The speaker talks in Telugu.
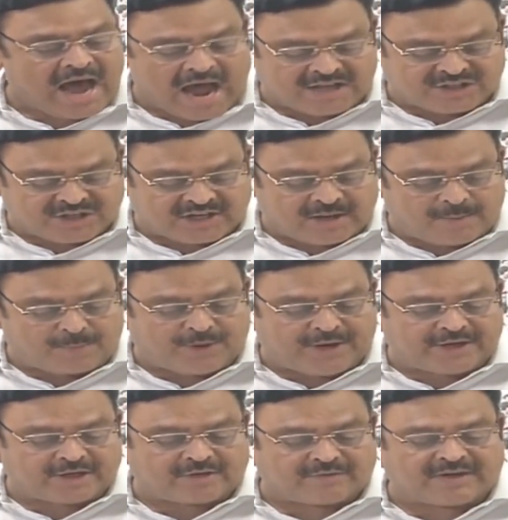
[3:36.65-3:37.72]

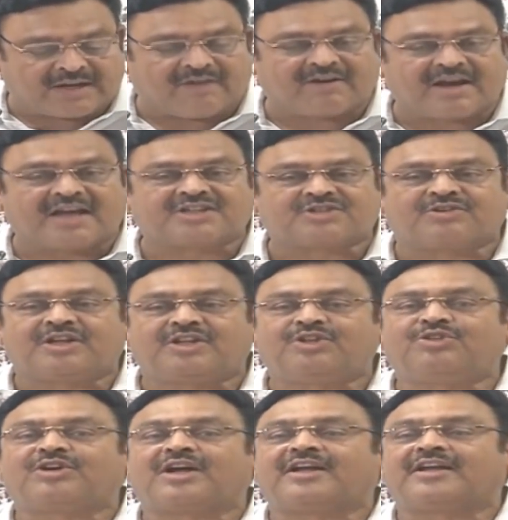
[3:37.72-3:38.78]
ఆశ్చర్యపోయేటటువంటి అవకాశం లేదు
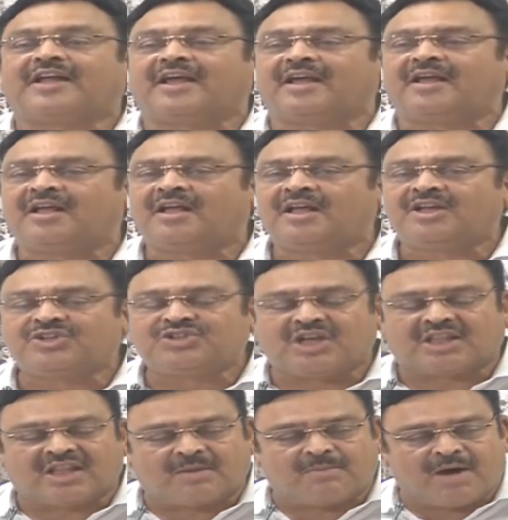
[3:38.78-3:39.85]
ఎందుకంటే
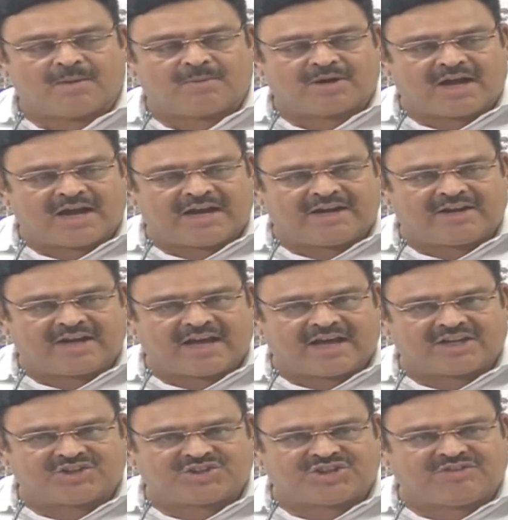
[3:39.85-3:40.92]
చంద్రబాబు నాయుడు
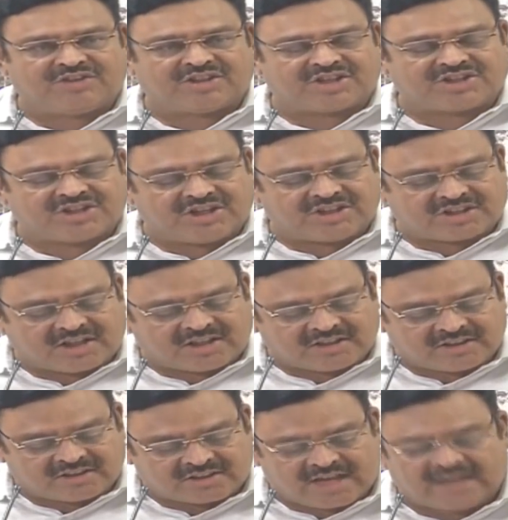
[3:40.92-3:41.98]
గారి జీవిత చరిత్ర
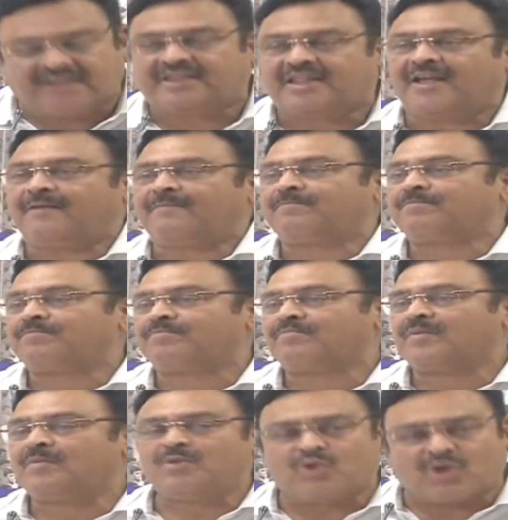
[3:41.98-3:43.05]
అంతా అంతే
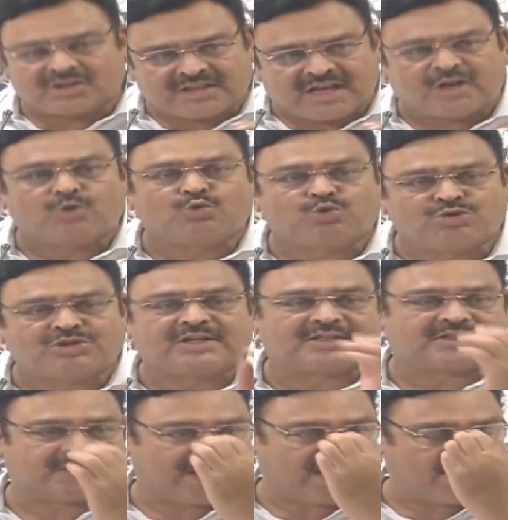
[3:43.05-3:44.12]
మీకు ఒకసారి గుర్తు
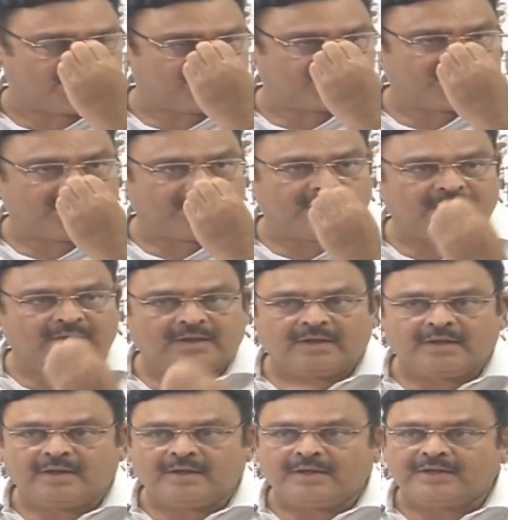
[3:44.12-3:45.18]
చేస్తా
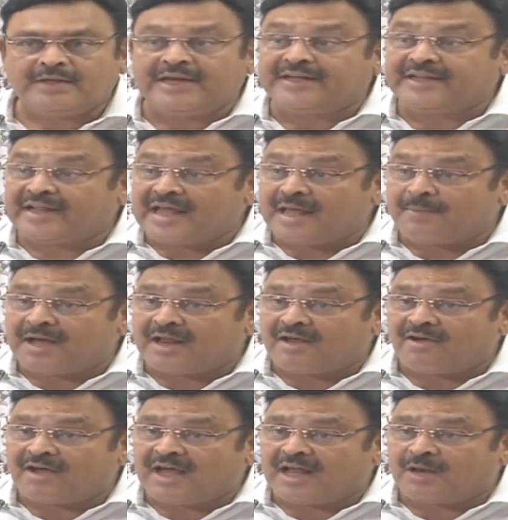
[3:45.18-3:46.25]
ఎన్టీ
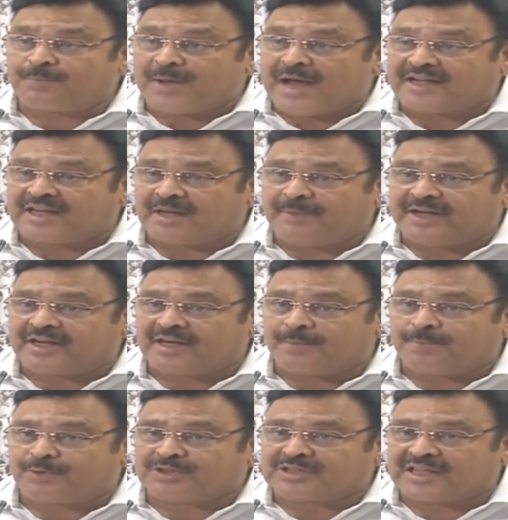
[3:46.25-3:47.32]
రామారావు గారు పార్టీ
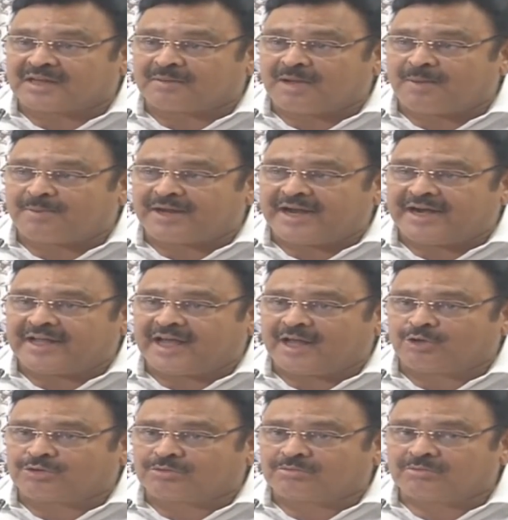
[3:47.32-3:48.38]
పెట్టినప్పుడు చంద్రబాబు నాయుడు
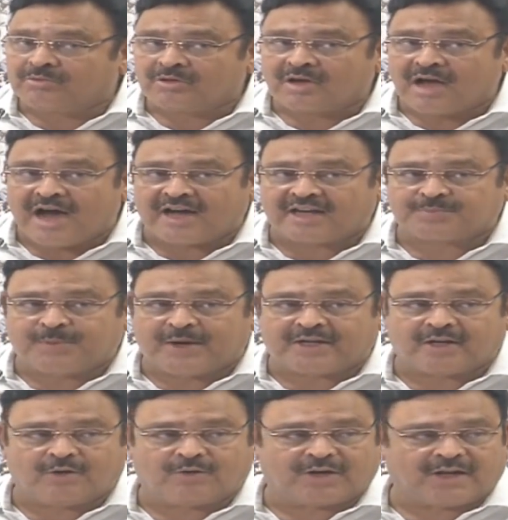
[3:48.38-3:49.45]
గారు కాంగ్రెస్
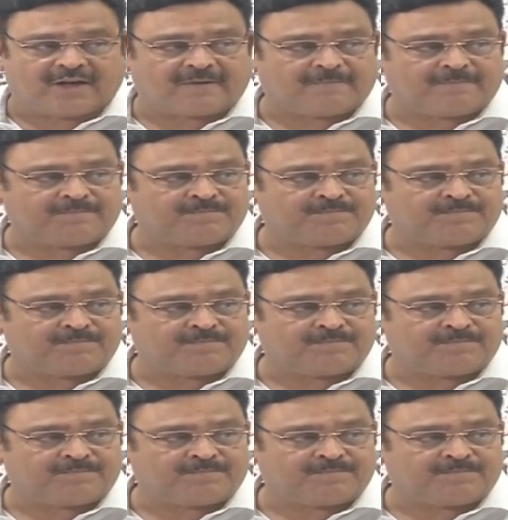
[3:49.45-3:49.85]
పార్టీలో ఉన్నారు